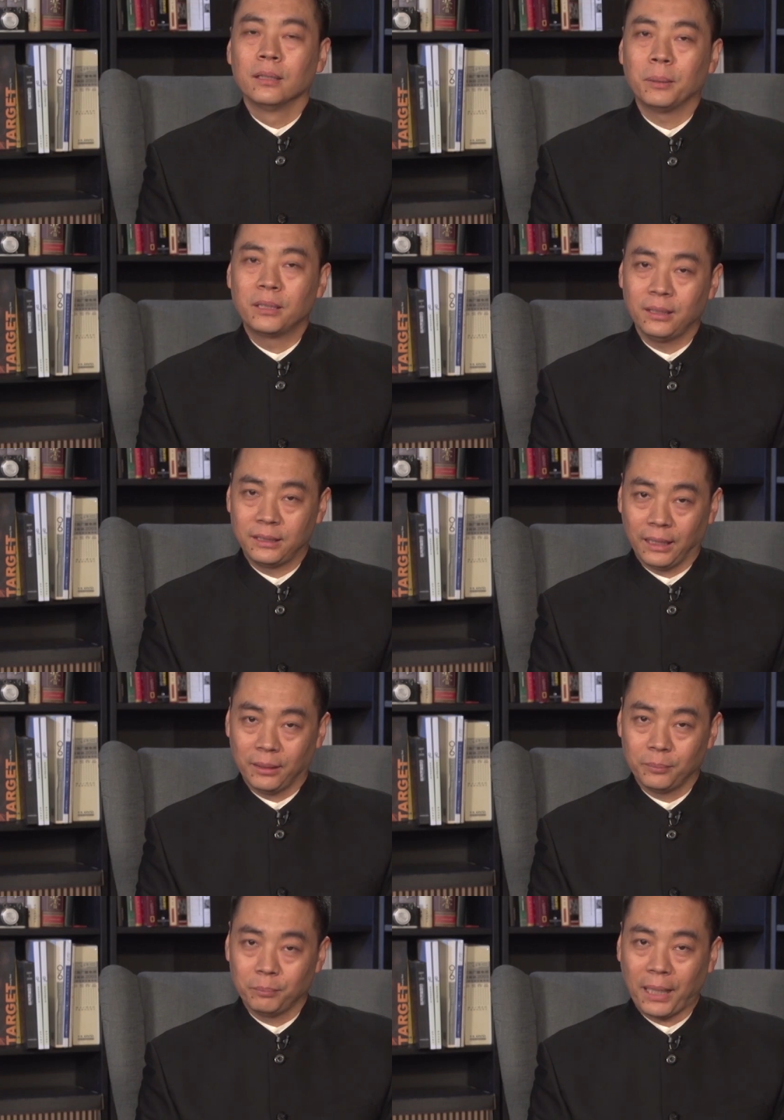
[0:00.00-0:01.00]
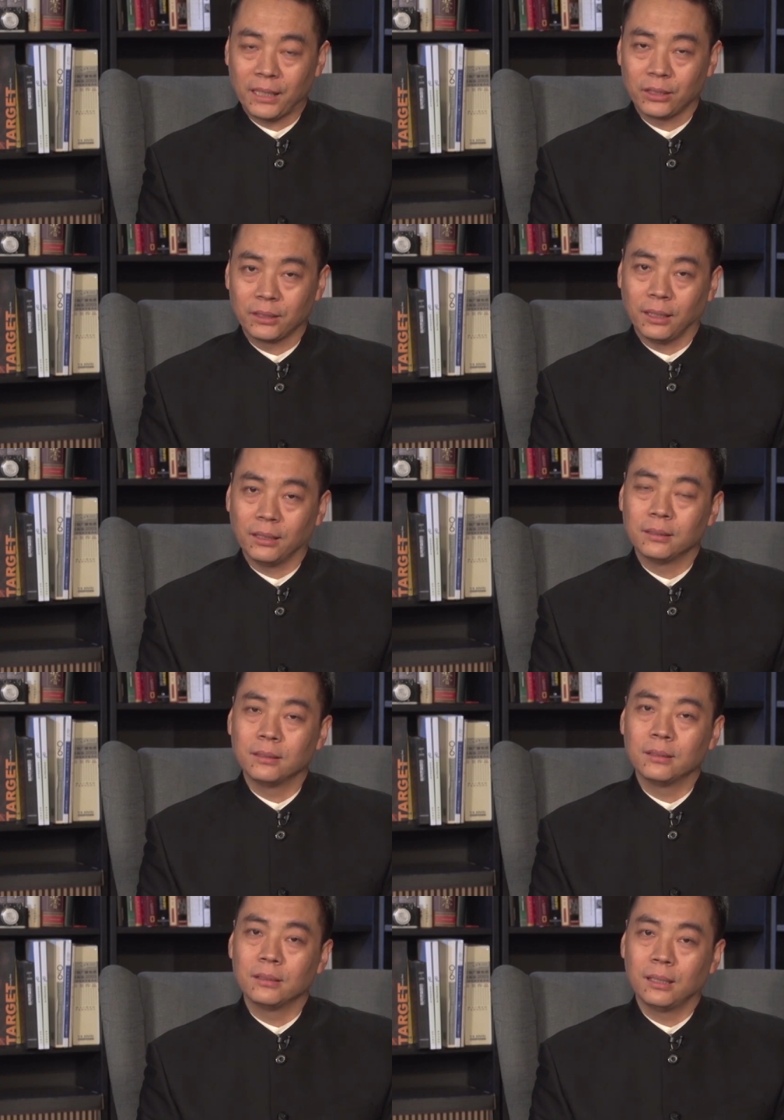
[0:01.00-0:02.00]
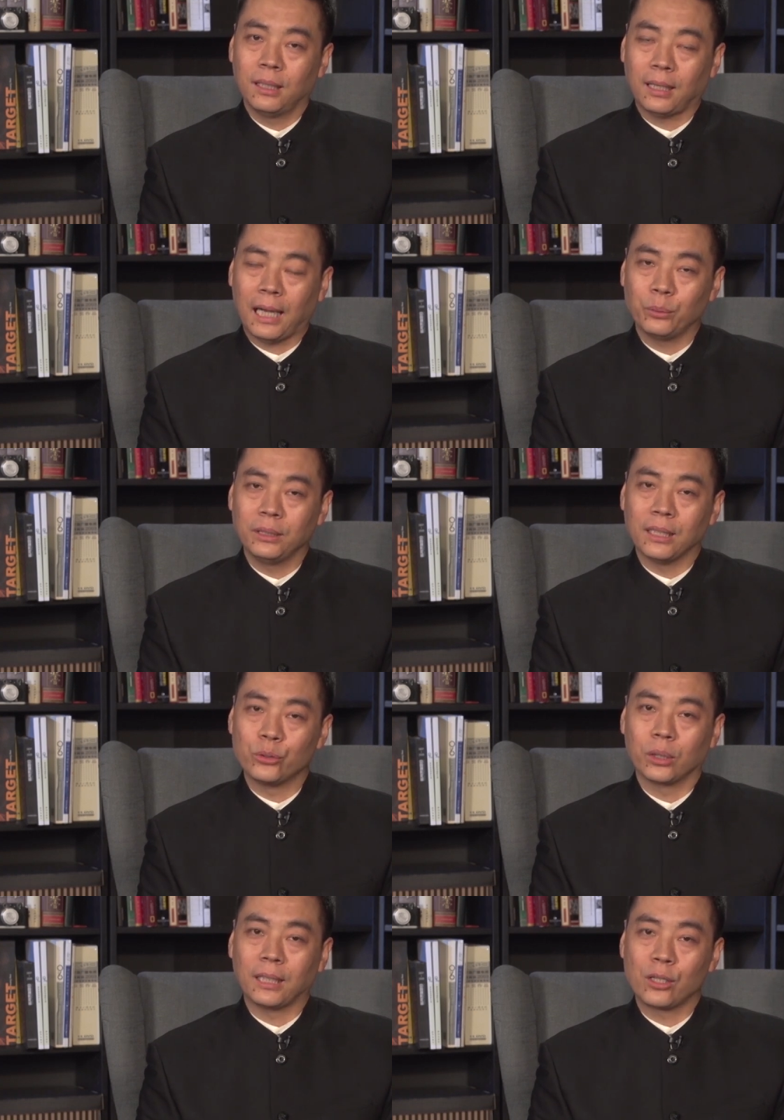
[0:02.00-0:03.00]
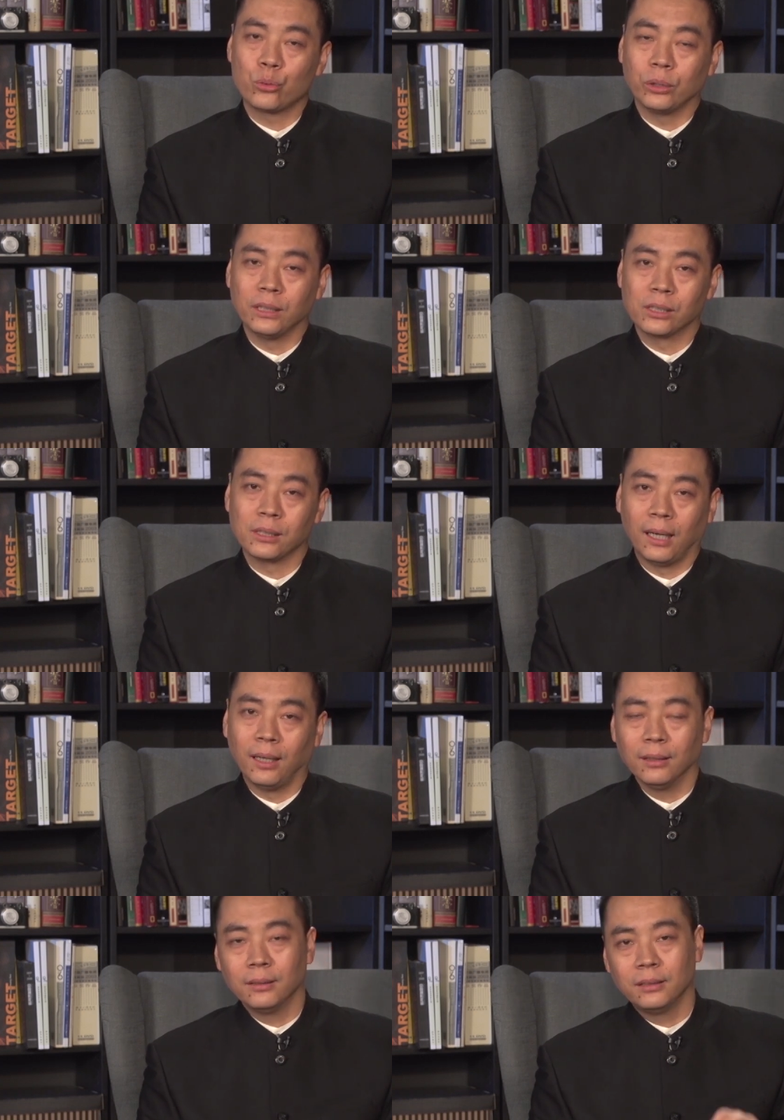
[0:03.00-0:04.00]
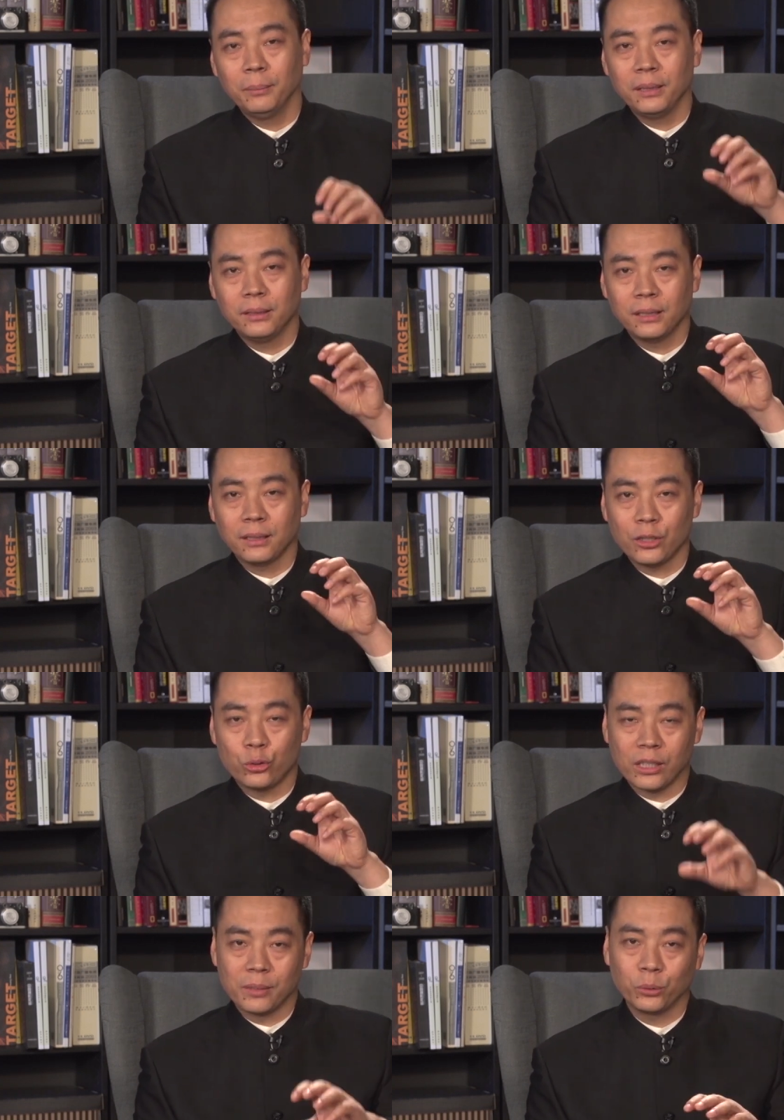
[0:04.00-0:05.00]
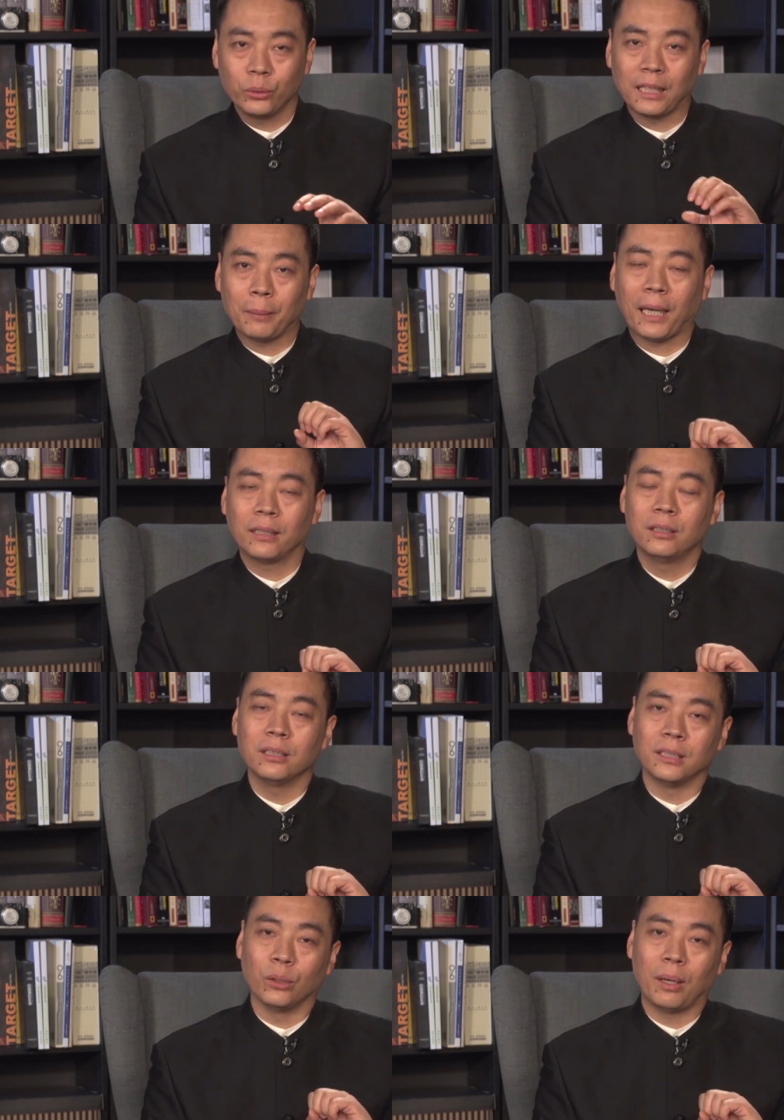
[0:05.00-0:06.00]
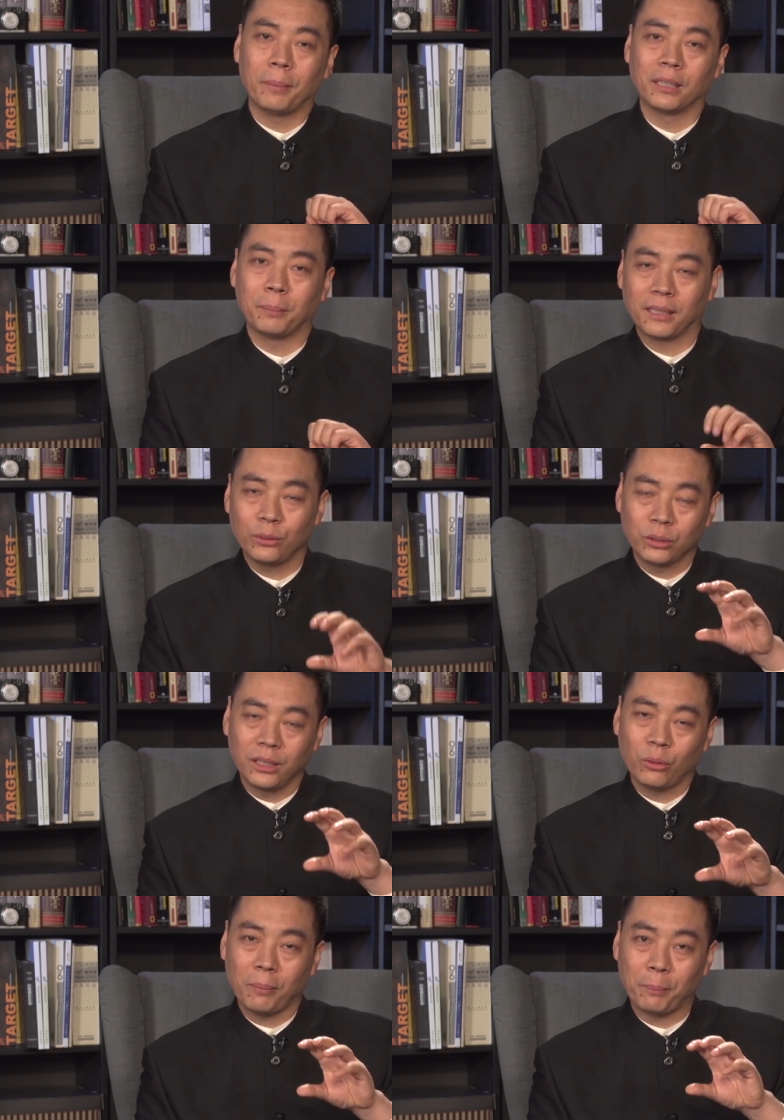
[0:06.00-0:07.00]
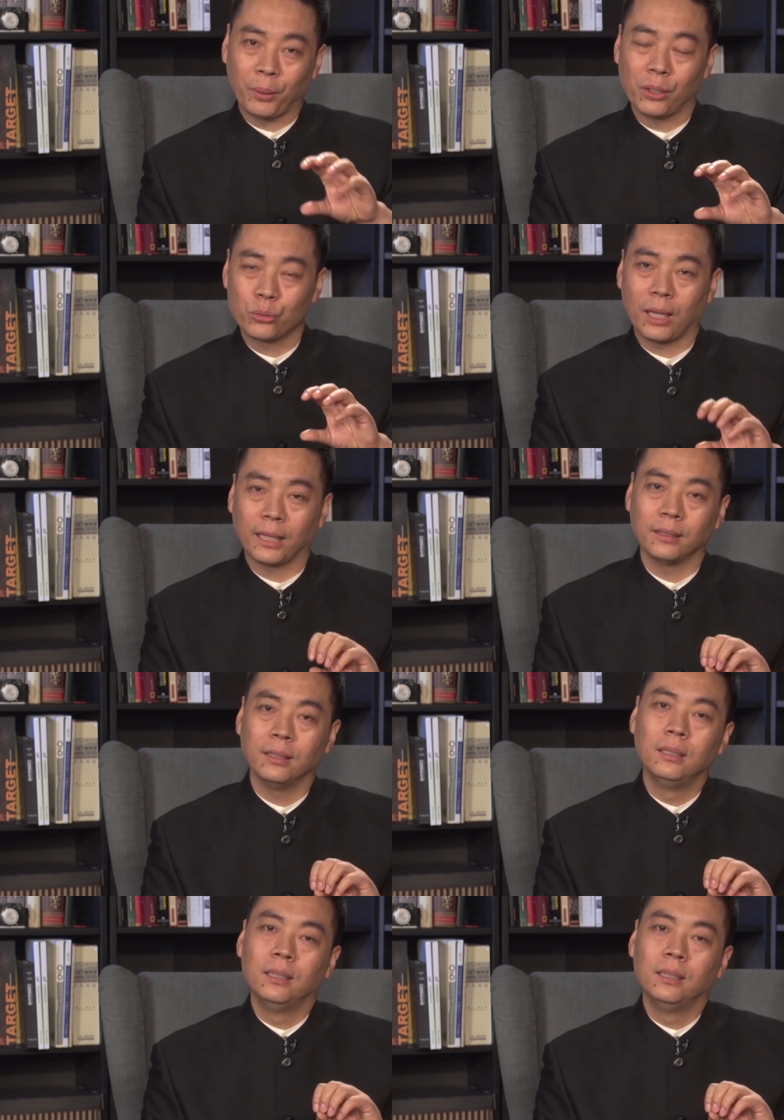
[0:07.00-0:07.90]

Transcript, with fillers: 那么特写拍摄的，呃，还有一点需要大家注意的是啊，人们经常选什么东西来拍特写画面呢？把它用特写画面表现出来呢？